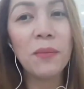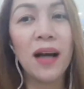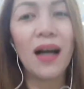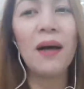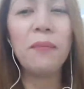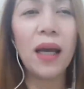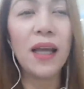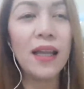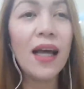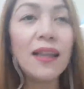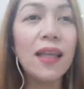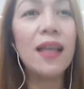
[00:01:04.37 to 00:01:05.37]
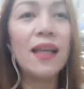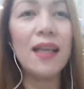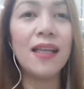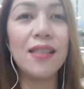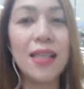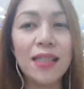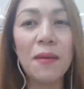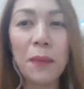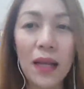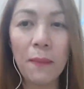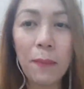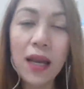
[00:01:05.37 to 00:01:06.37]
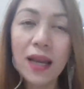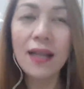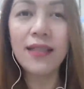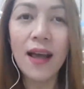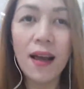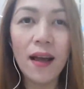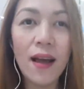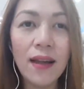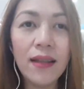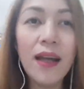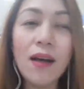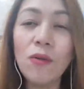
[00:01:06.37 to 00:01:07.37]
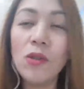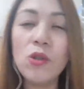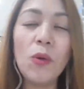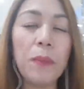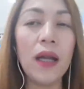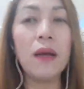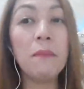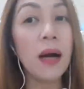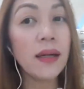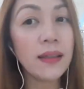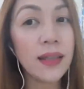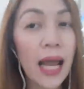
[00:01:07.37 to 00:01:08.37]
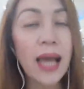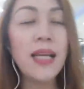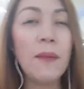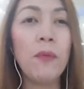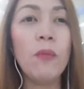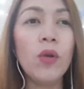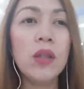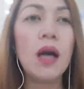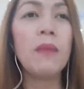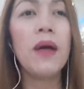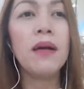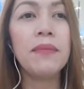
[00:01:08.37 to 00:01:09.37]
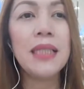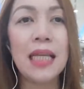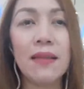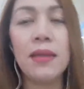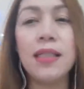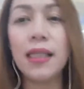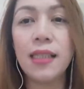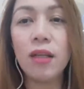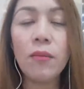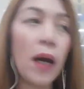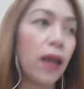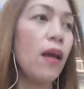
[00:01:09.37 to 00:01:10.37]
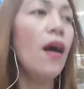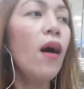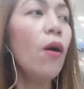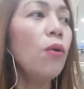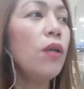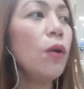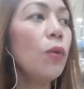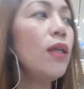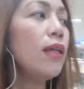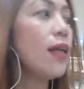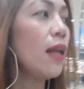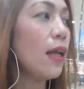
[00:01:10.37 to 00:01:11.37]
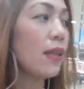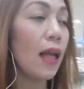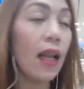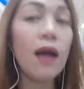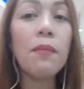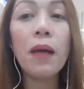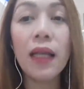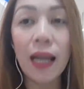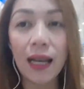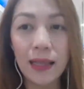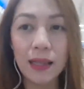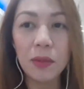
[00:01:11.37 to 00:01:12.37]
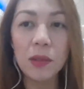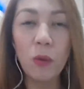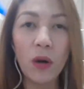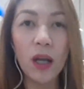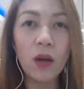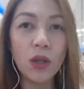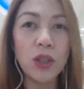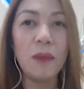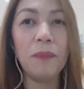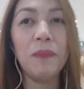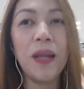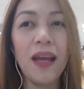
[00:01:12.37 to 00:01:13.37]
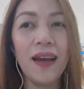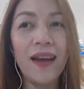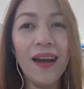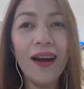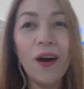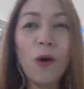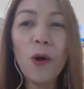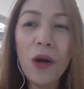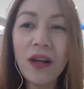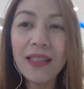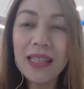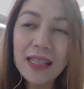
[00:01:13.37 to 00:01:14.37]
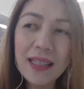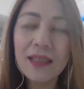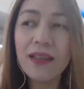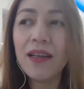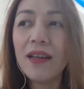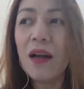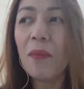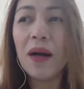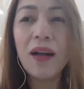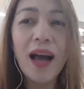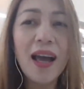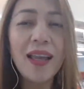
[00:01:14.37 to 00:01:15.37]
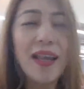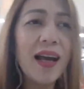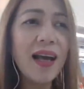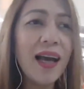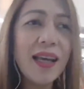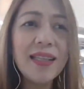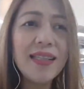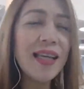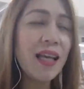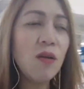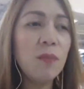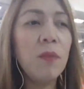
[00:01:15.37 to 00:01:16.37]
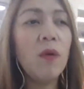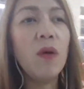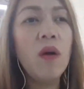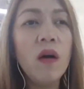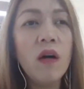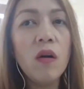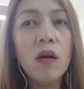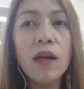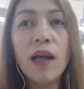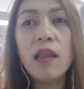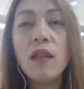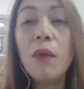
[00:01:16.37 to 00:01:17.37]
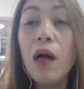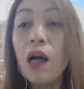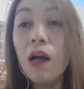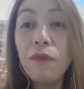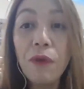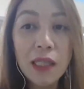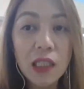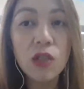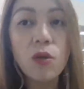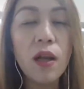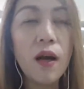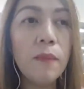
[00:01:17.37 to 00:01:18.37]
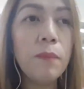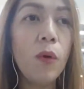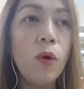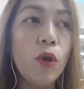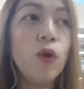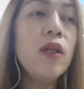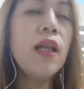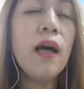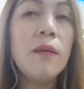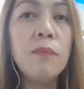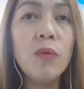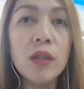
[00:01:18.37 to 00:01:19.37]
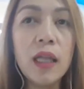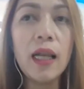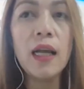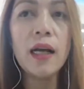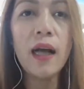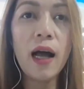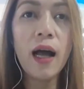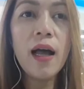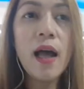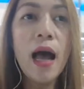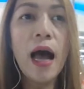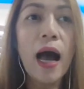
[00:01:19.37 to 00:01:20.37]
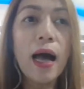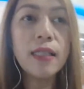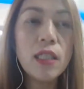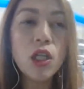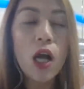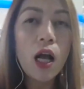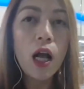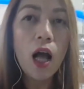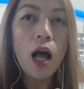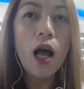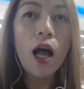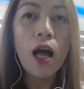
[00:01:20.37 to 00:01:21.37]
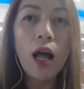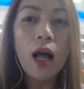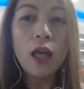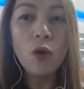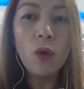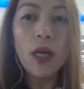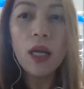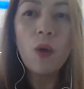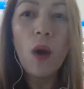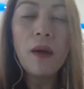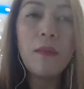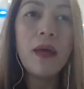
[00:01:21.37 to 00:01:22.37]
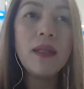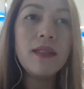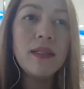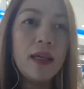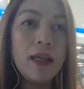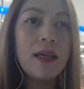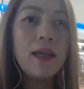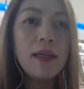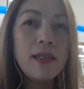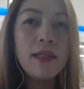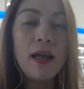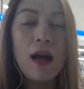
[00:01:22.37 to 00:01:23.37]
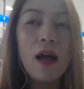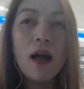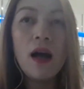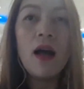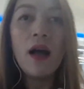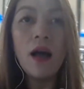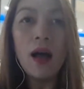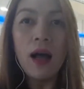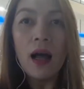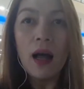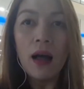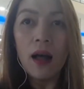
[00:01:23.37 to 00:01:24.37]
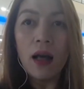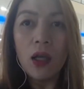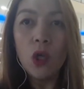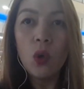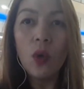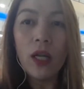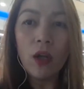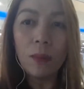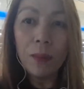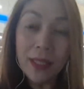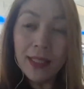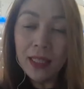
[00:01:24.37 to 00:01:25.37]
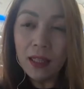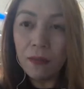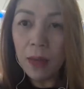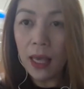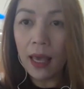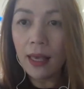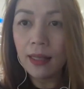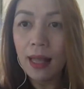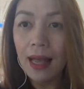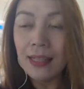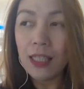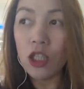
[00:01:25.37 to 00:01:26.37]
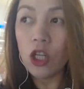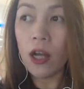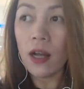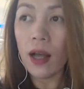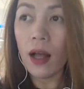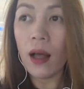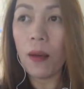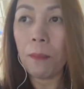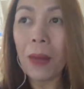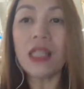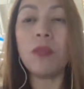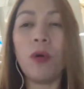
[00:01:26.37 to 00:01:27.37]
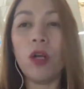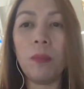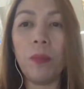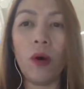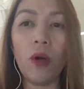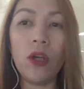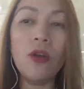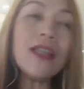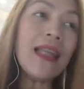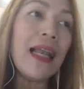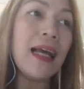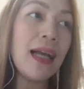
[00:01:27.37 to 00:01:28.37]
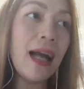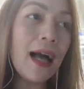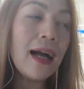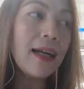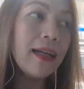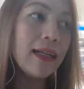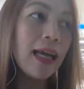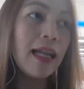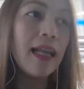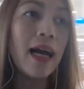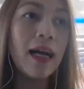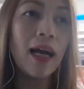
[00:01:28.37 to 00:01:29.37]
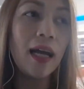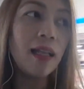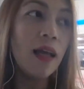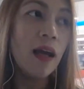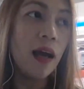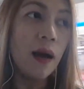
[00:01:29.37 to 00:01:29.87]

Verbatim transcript: yung mga kabayan natin na nandyan sa Pilipinas na gusto pa rin mag-try na pumuntang mag-visit-visa sa Dubai. Unang-una sa lahat, kailangan may relatives po kayo, syempre. Or sister, kamag-anak, kahit sino po or kahit ng mga friends nyo lang po, yun lang po talaga. At saka, yung requirements is uh, yung ano, birth certificate at saka passport po. Yun talaga ang kailangan